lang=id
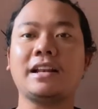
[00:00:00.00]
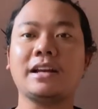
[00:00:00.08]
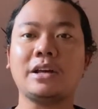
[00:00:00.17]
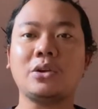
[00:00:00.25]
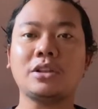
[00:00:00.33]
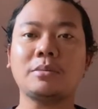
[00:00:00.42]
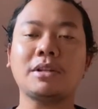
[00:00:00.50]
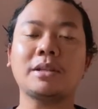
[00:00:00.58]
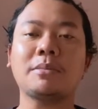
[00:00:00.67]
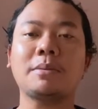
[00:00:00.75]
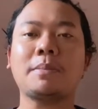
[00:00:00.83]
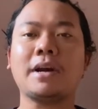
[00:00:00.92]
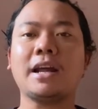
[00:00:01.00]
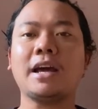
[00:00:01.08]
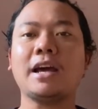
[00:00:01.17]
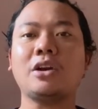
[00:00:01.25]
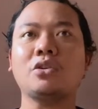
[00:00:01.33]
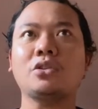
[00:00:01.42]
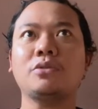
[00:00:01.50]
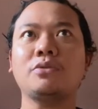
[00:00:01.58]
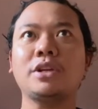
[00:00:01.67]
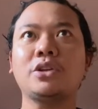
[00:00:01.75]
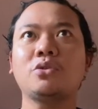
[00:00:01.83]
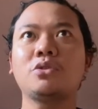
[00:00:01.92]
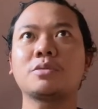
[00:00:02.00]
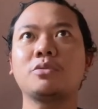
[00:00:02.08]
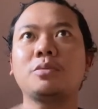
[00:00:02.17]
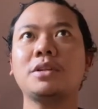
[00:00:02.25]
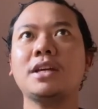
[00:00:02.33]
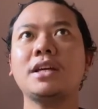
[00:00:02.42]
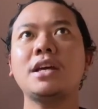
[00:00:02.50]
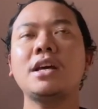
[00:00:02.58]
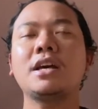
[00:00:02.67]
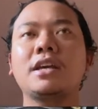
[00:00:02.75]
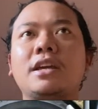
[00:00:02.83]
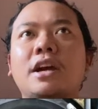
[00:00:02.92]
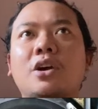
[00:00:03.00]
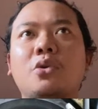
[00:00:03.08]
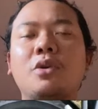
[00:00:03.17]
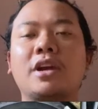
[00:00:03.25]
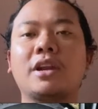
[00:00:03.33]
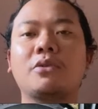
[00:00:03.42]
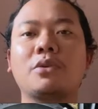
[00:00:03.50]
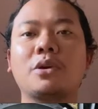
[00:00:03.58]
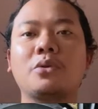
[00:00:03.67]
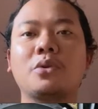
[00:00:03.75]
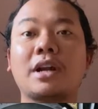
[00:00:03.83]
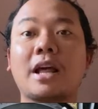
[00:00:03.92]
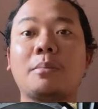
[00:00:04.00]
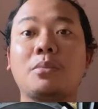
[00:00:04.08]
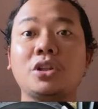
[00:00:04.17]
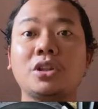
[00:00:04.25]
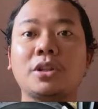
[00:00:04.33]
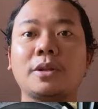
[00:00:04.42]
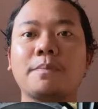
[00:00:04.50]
Kalau teman-teman pernah nonton video gue sebelumnya yang quick review knalpot.